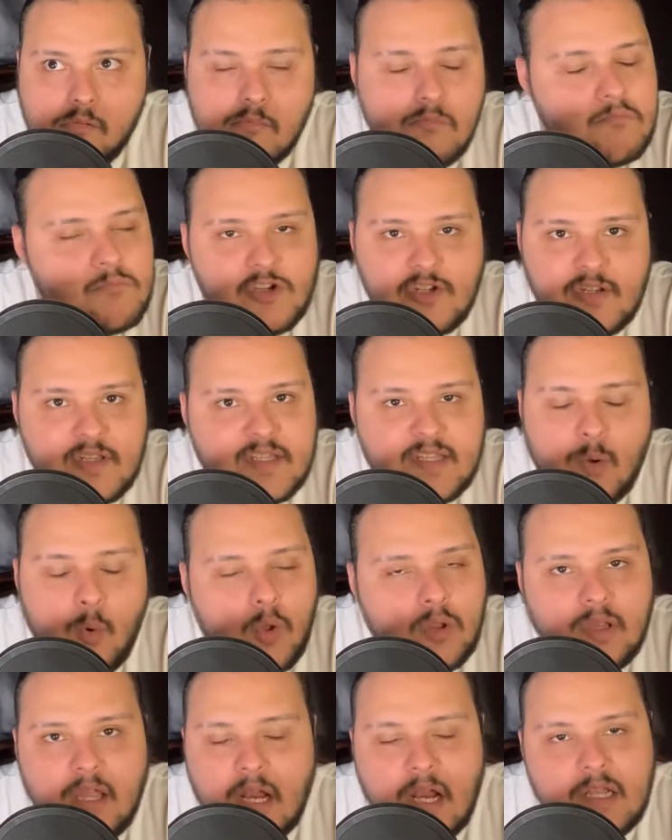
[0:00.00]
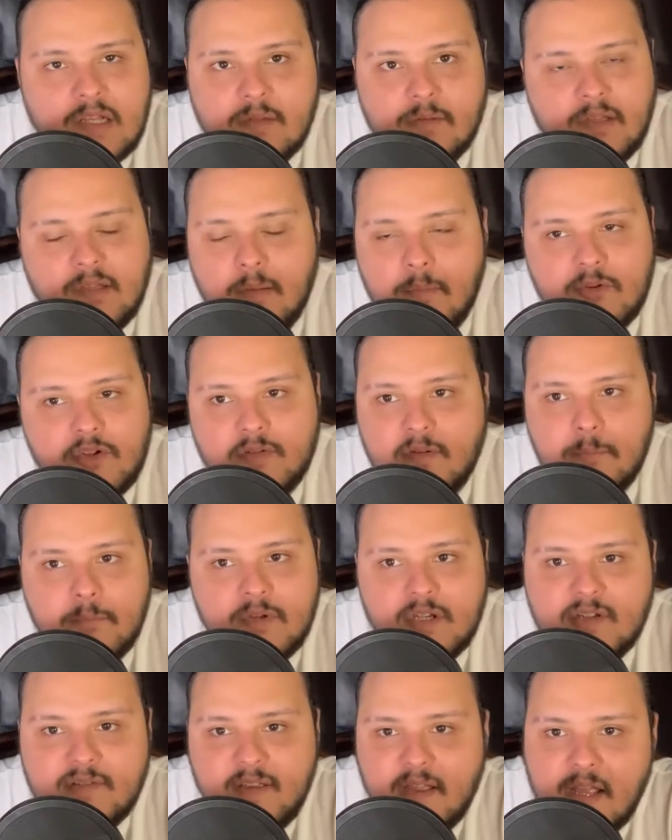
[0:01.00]
مش والله العظيم انت مش
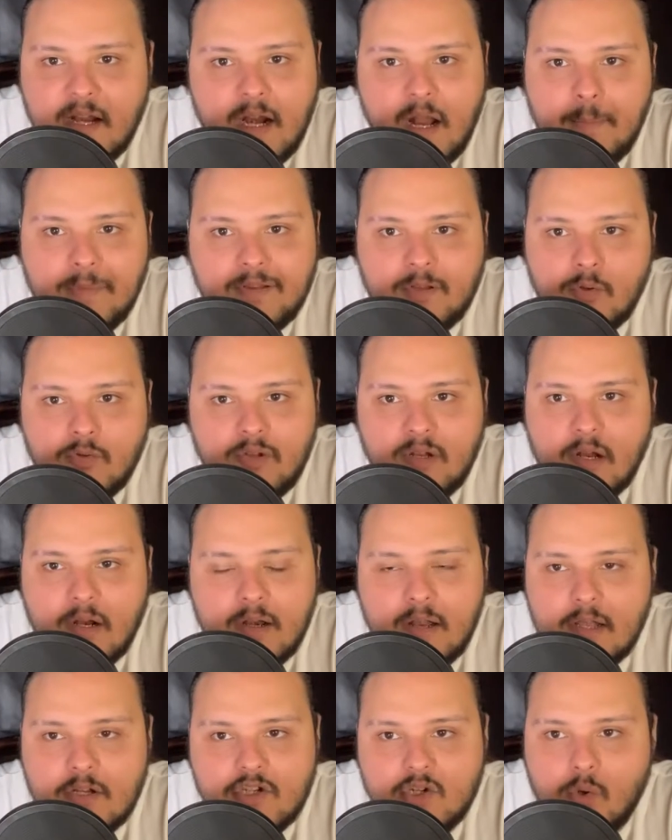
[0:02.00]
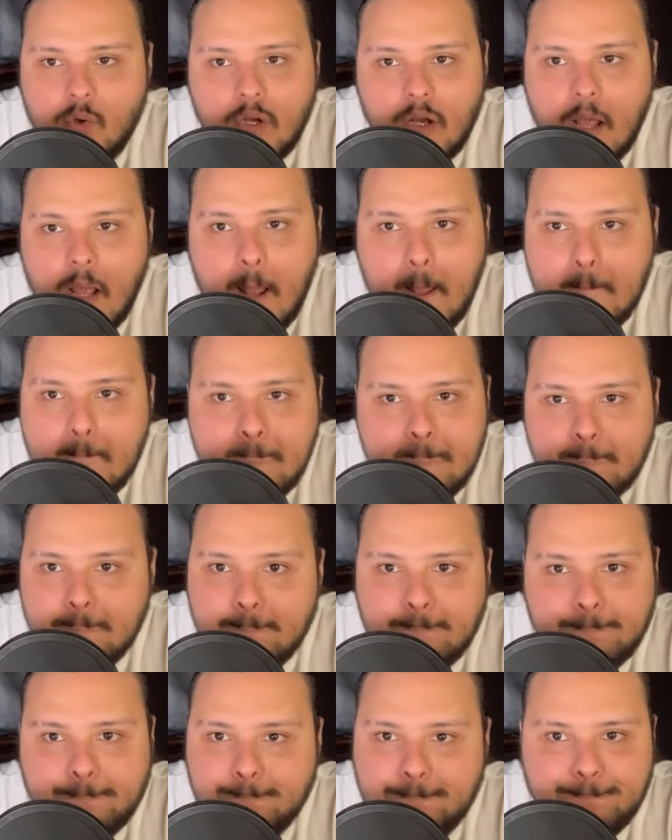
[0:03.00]
مش فاكر انا عملت له تريلر رياكشن ولا لا
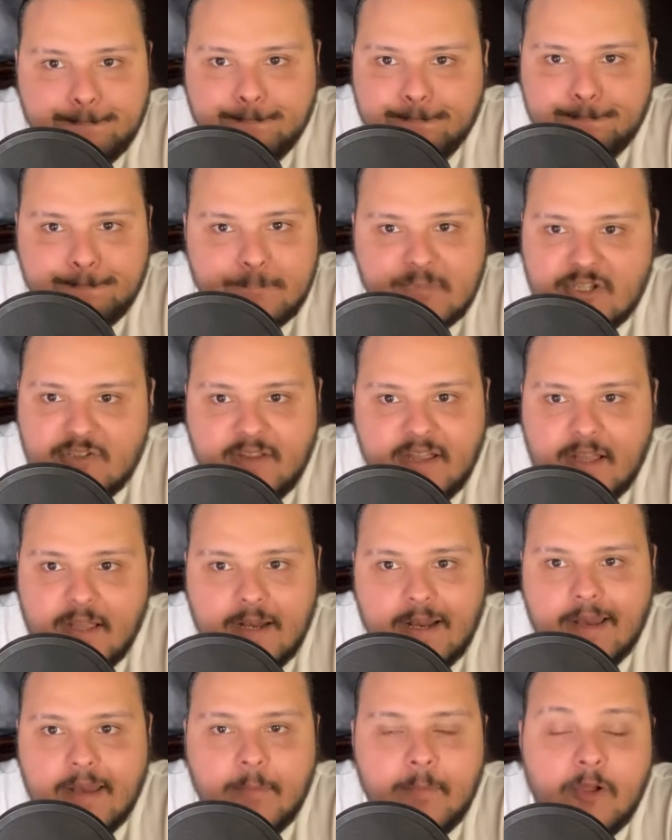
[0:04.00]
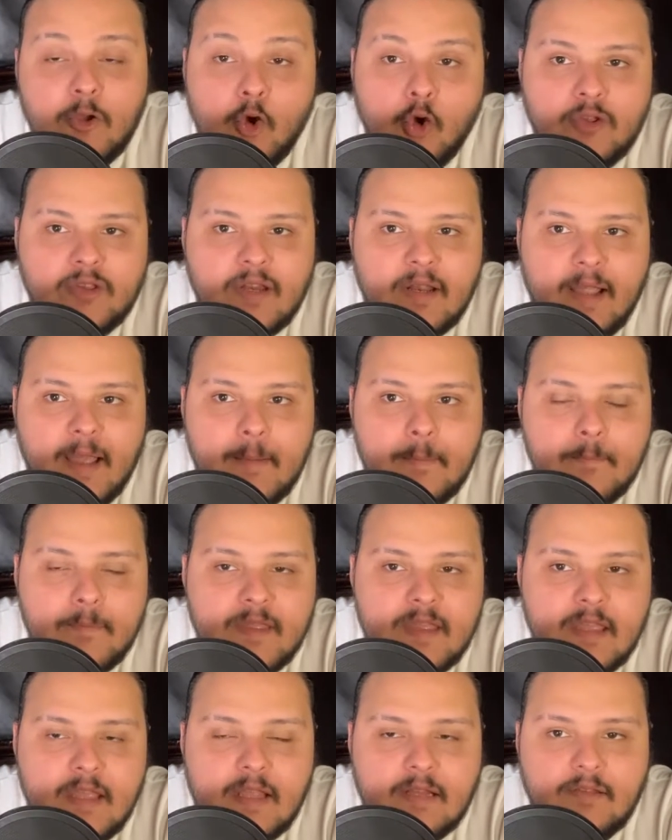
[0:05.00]
مش فاكر لان من كتر كان
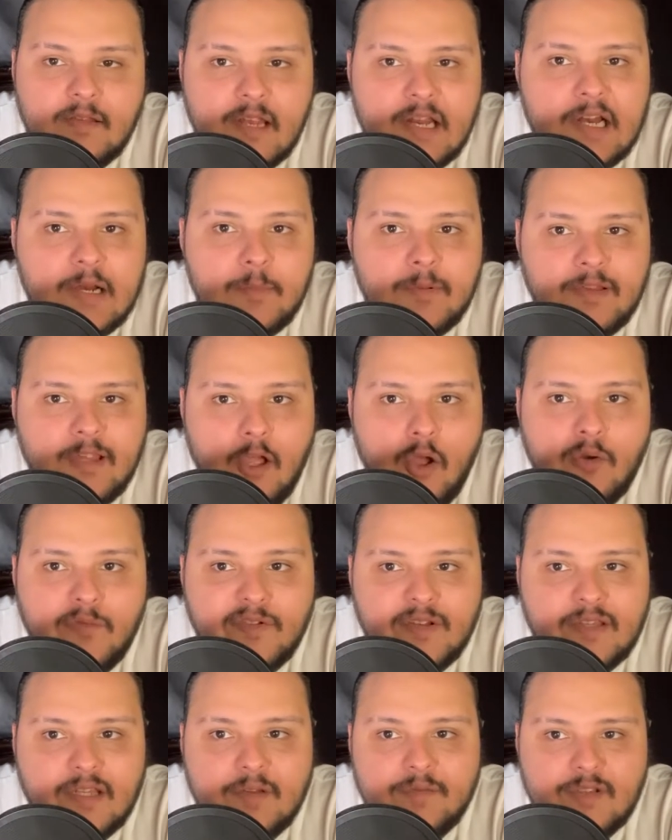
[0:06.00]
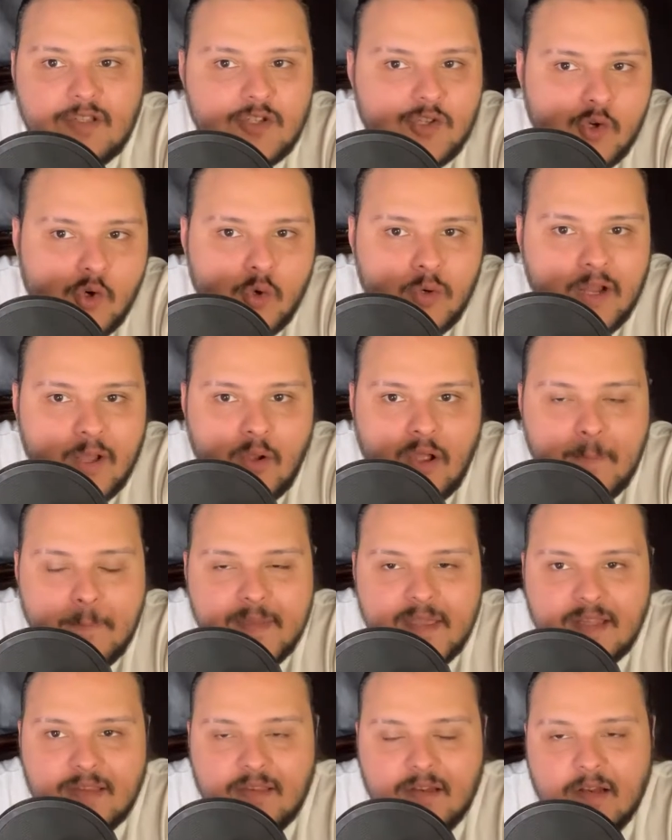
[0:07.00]
بيجي التريلر بتاعه في التلفزيون او كان
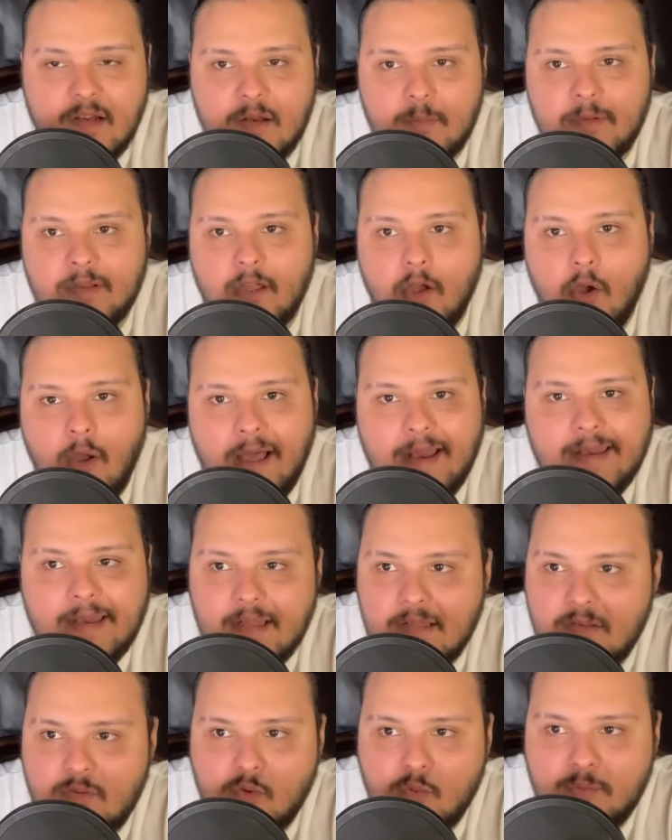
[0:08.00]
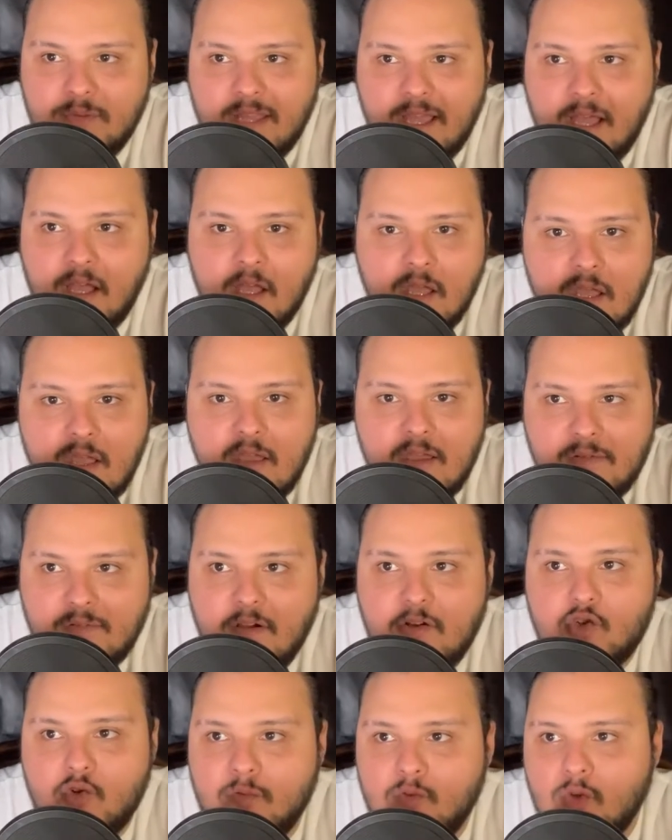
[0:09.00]
بيجي التريلر بتاعه على النت وبتاع
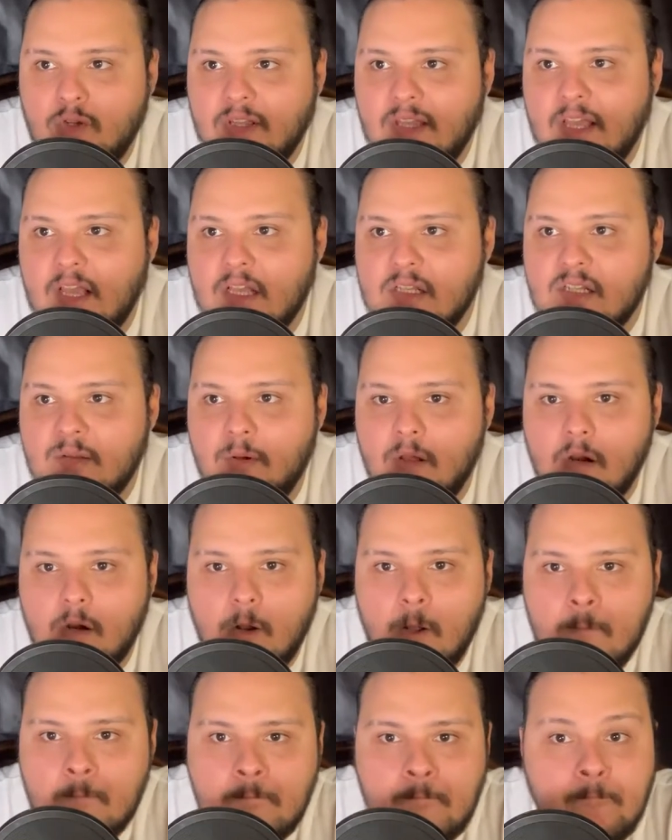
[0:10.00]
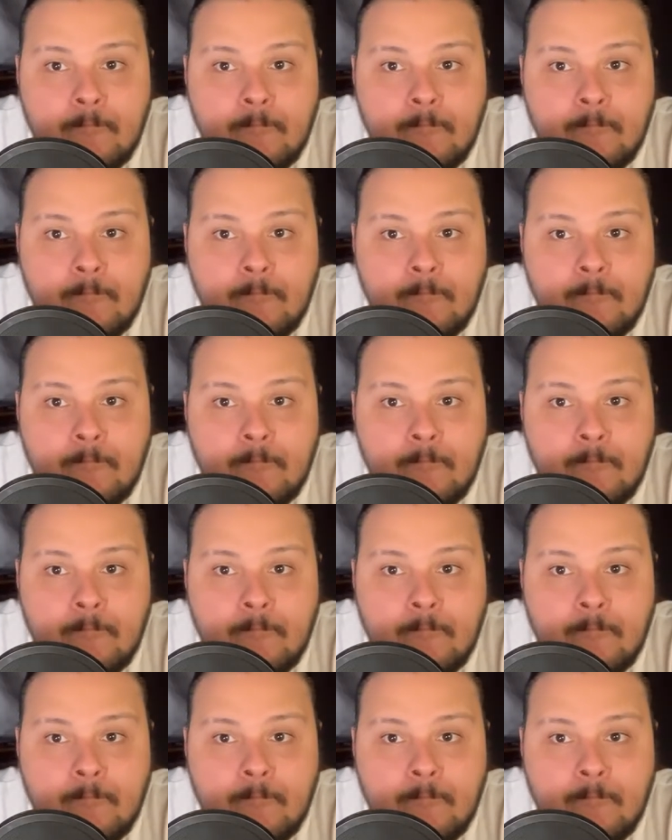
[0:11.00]
فشفته كده كذا مره